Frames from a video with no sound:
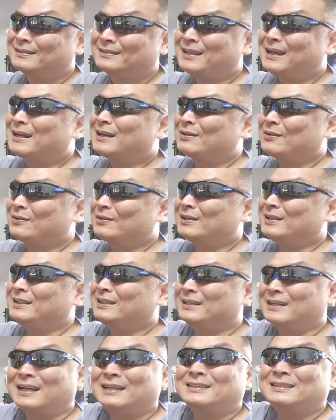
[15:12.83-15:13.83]
何かの時
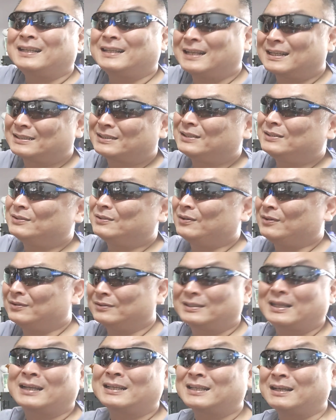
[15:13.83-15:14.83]
にあじゃあ安いのを
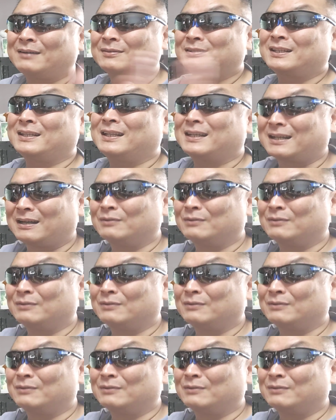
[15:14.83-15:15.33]
抱き合わせで